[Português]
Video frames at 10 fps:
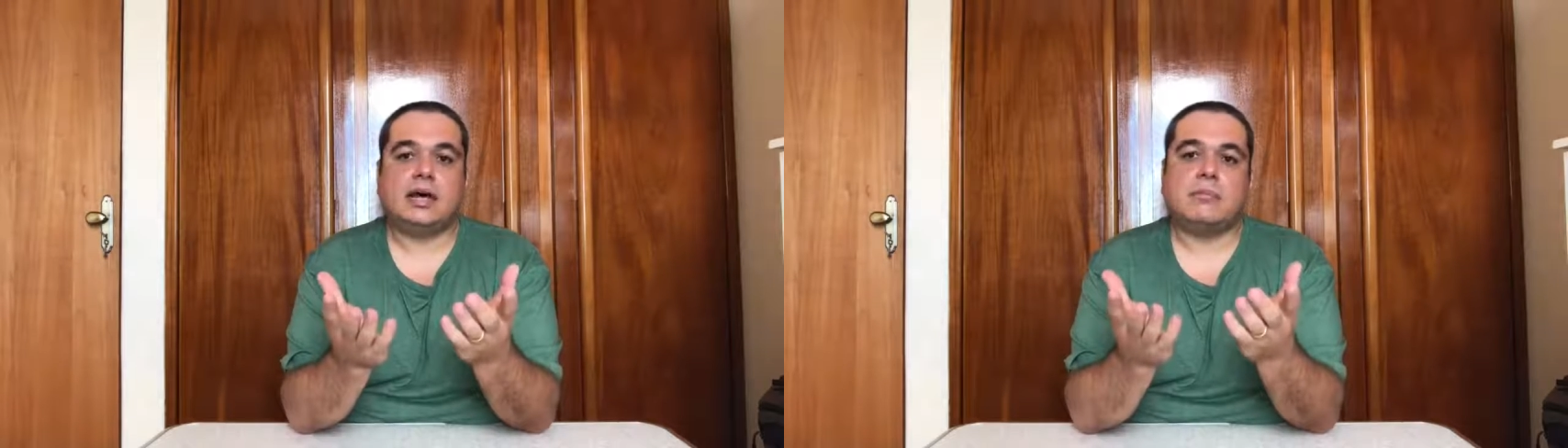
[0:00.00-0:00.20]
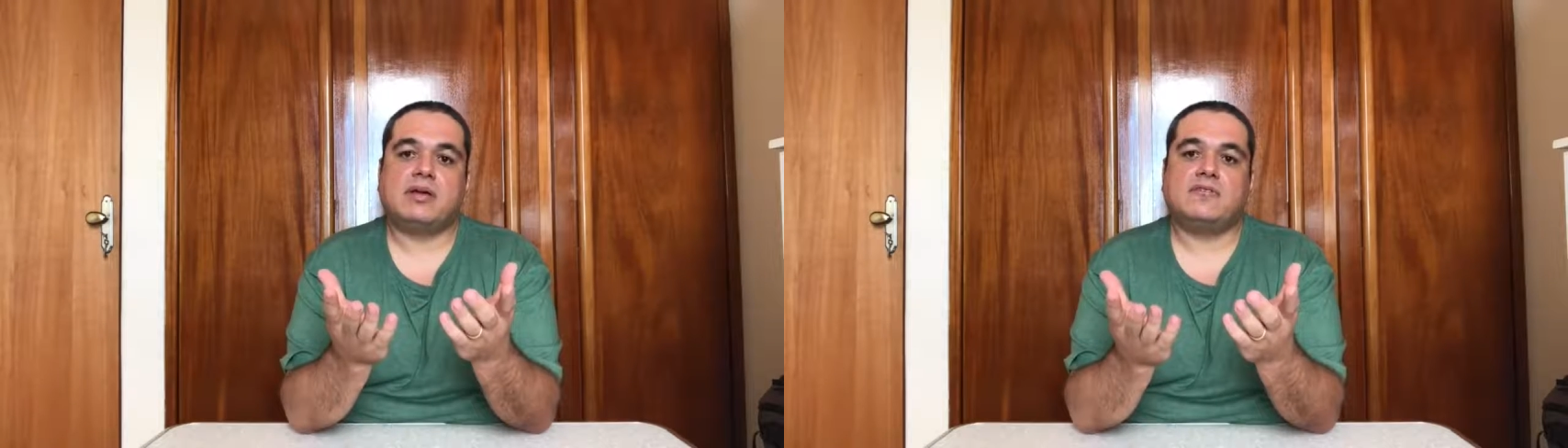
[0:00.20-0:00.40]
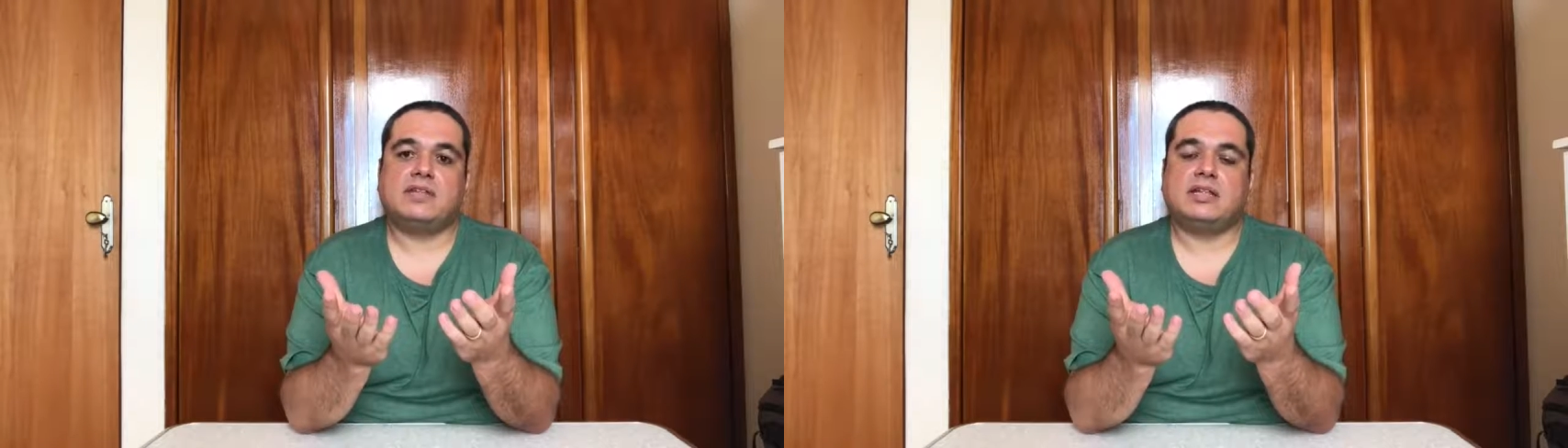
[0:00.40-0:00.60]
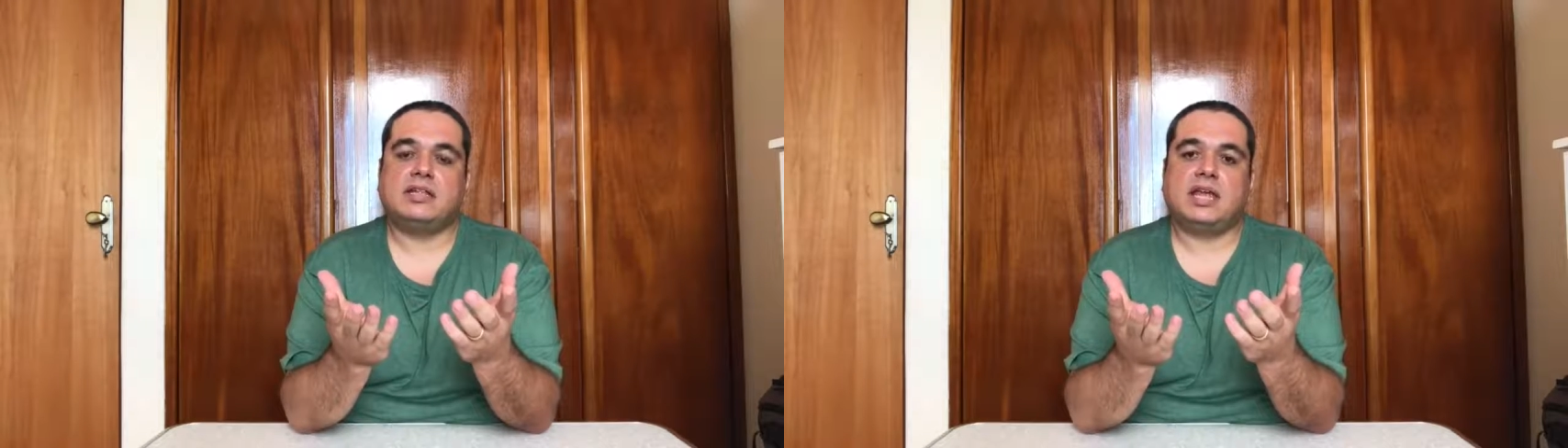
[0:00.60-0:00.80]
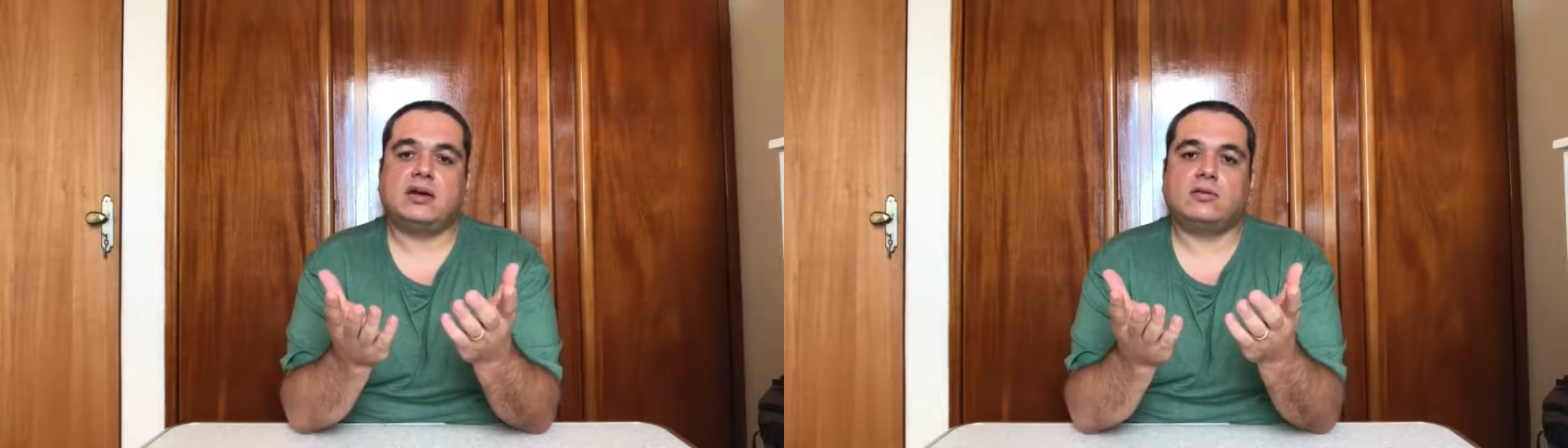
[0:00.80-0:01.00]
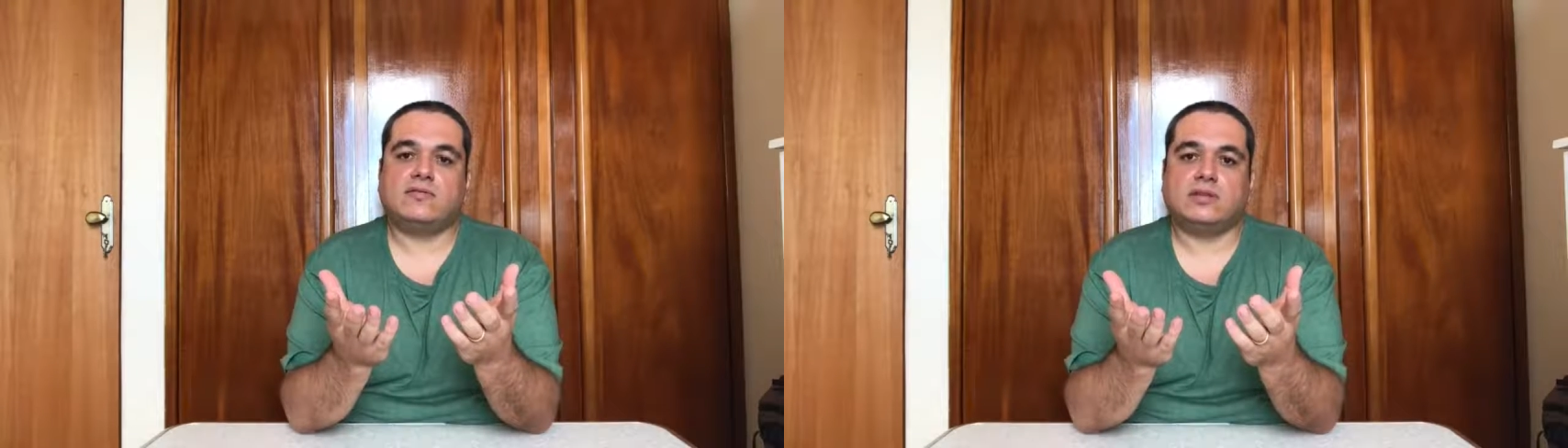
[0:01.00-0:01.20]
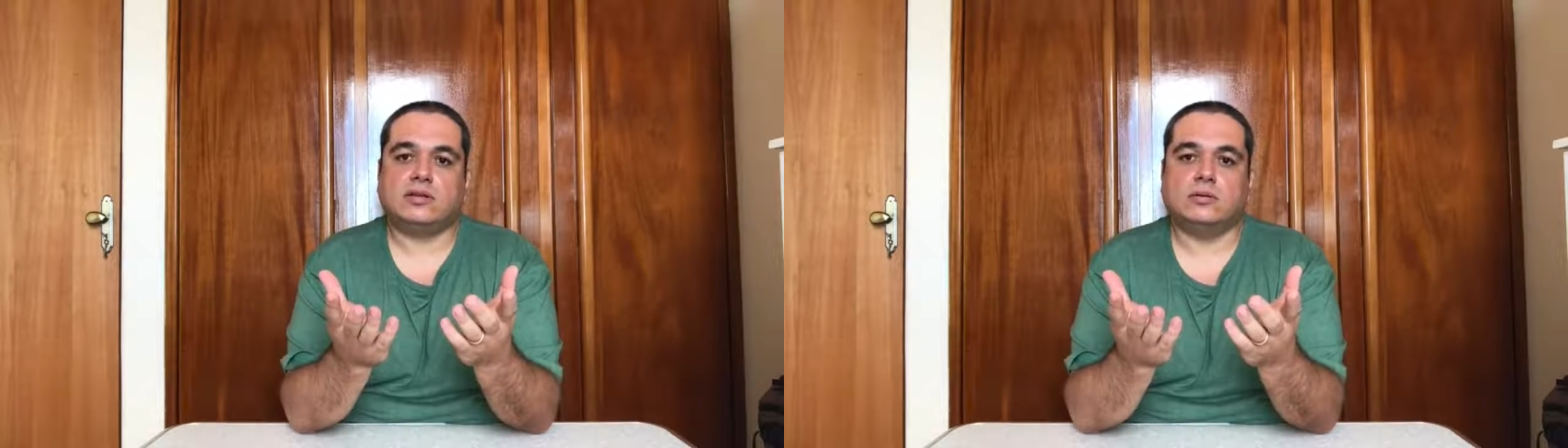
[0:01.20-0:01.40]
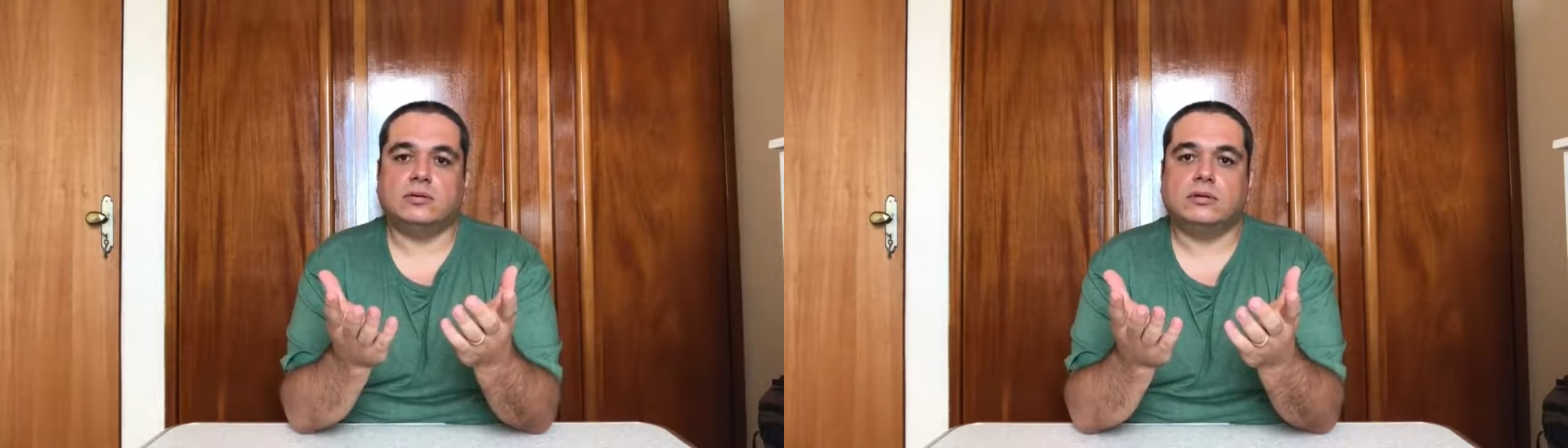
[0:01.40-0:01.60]
a minha vida inteira
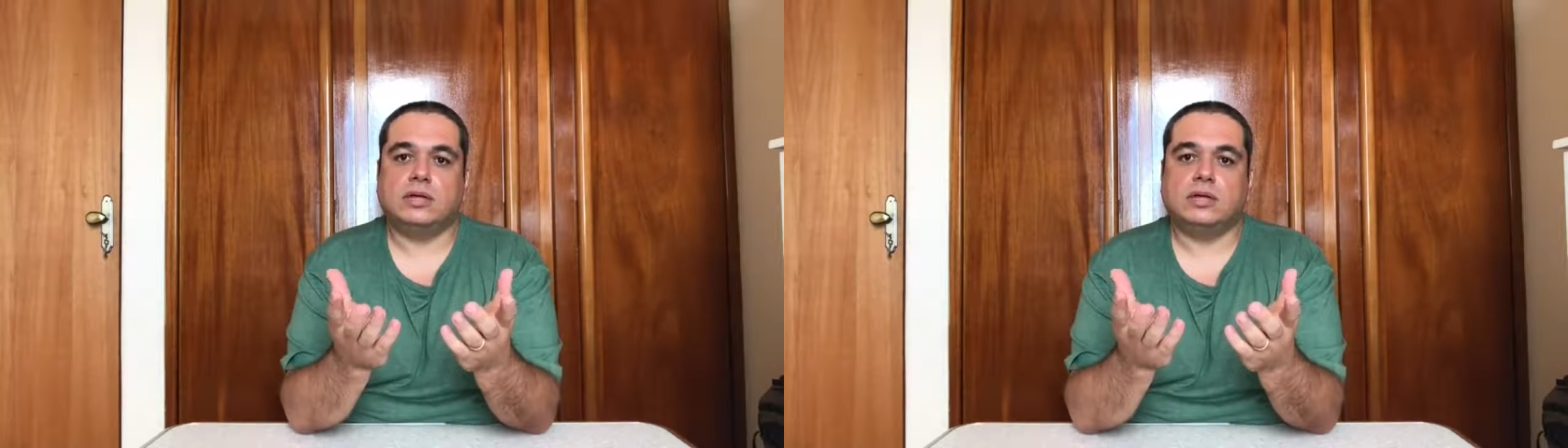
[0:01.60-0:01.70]
ouvindo: